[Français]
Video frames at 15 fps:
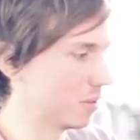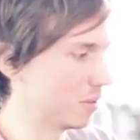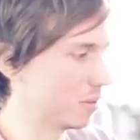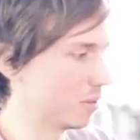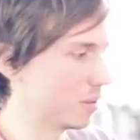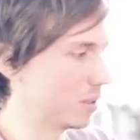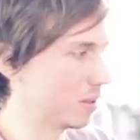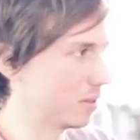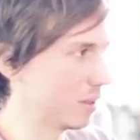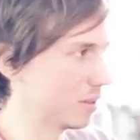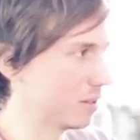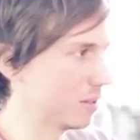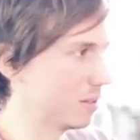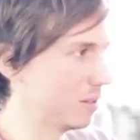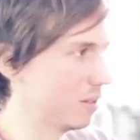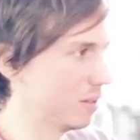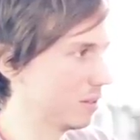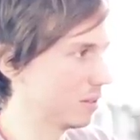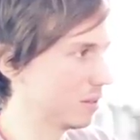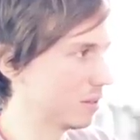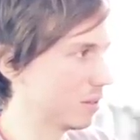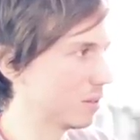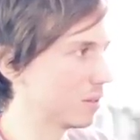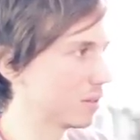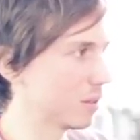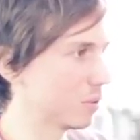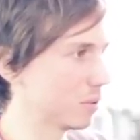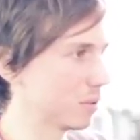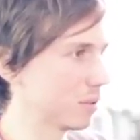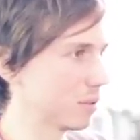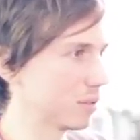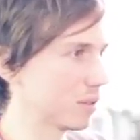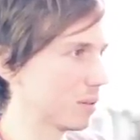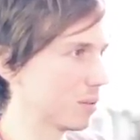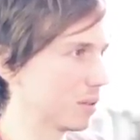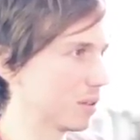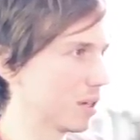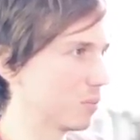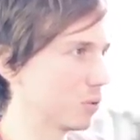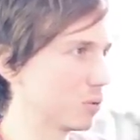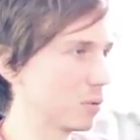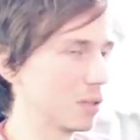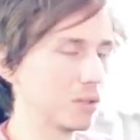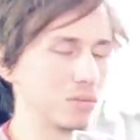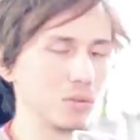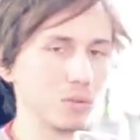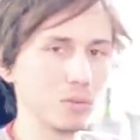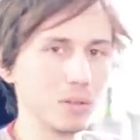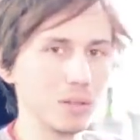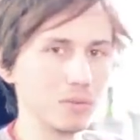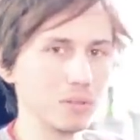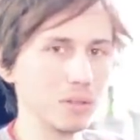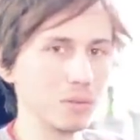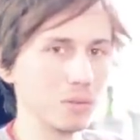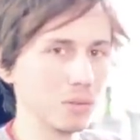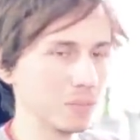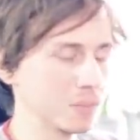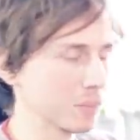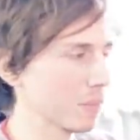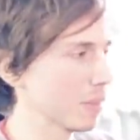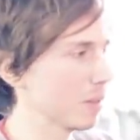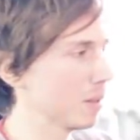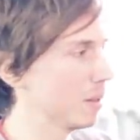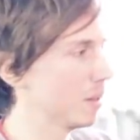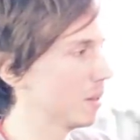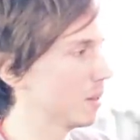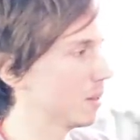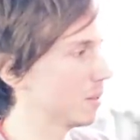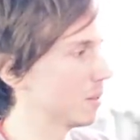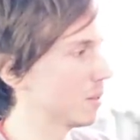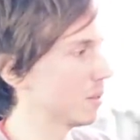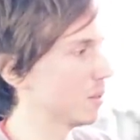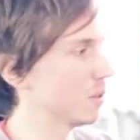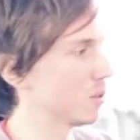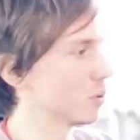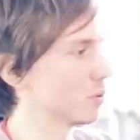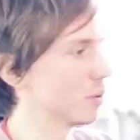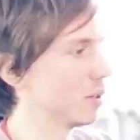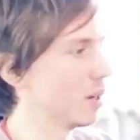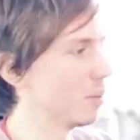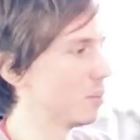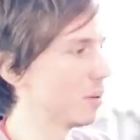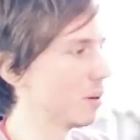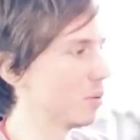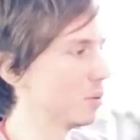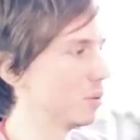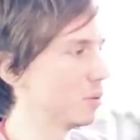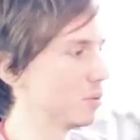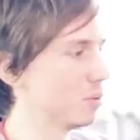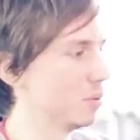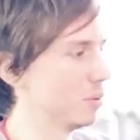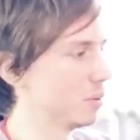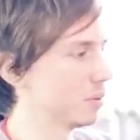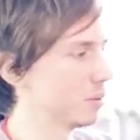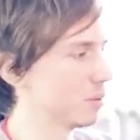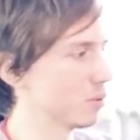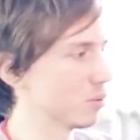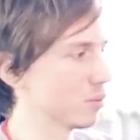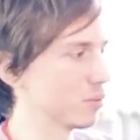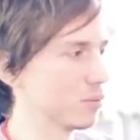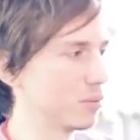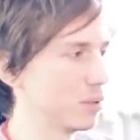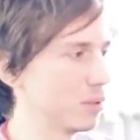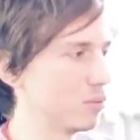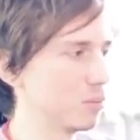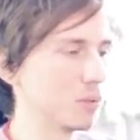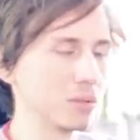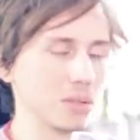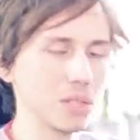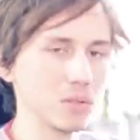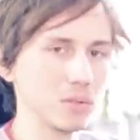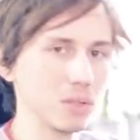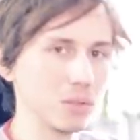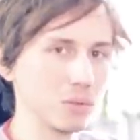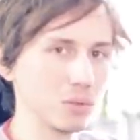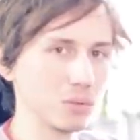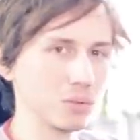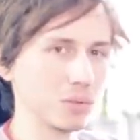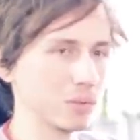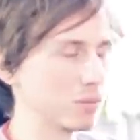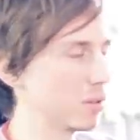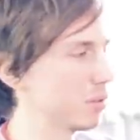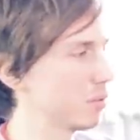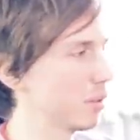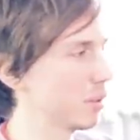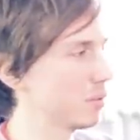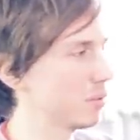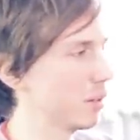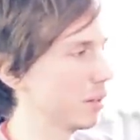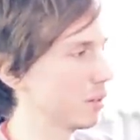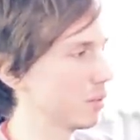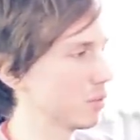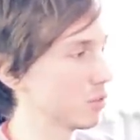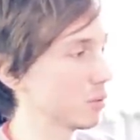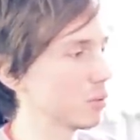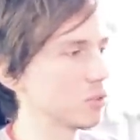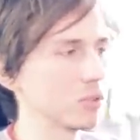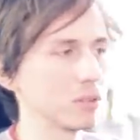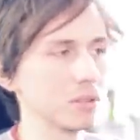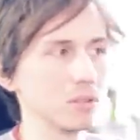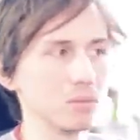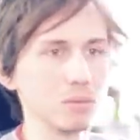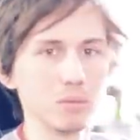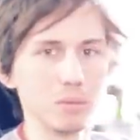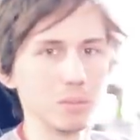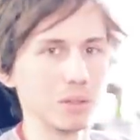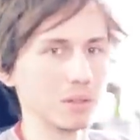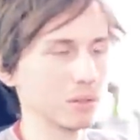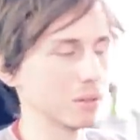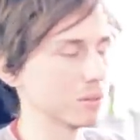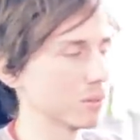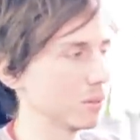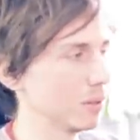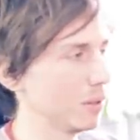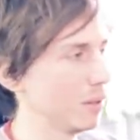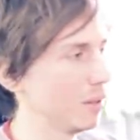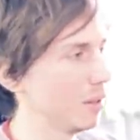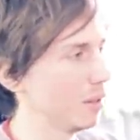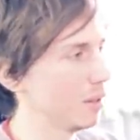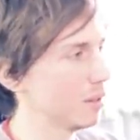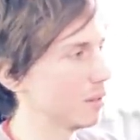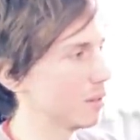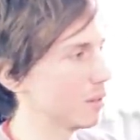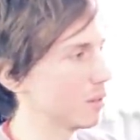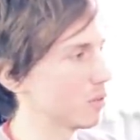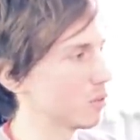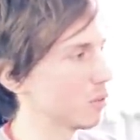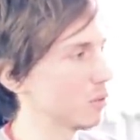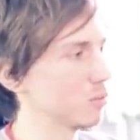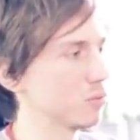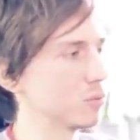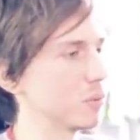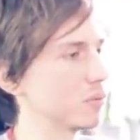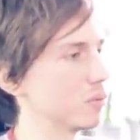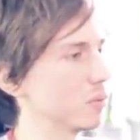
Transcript: on va dire, versatile. ça tourne essentiellement quand même autour de la photo, de la vidéo. Euh, je fais de la PAO dessus, je fais du montage vidéo, je fais du After Effects, j'enregistre des tutos bien entendu, euh, je retouche mes